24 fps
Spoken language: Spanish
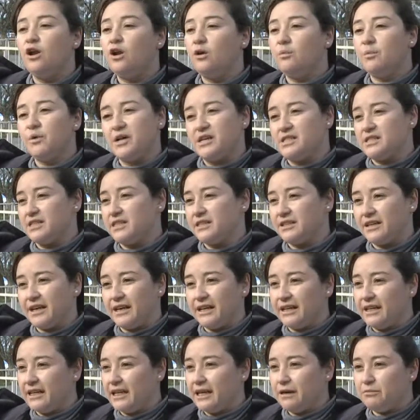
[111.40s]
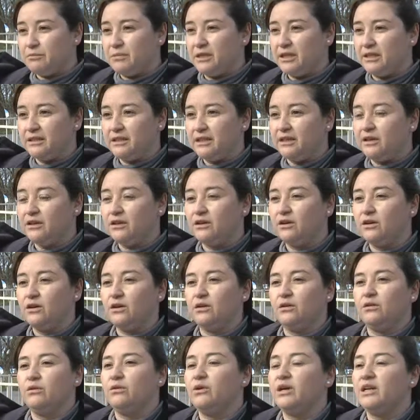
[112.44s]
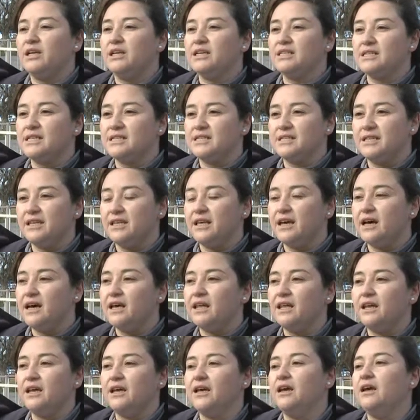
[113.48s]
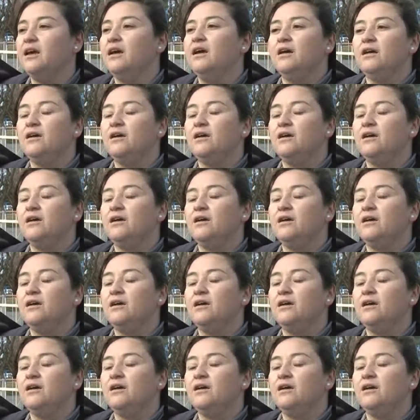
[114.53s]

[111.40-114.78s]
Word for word: lo puede hacer tranquilamente. No, no hay necesidad de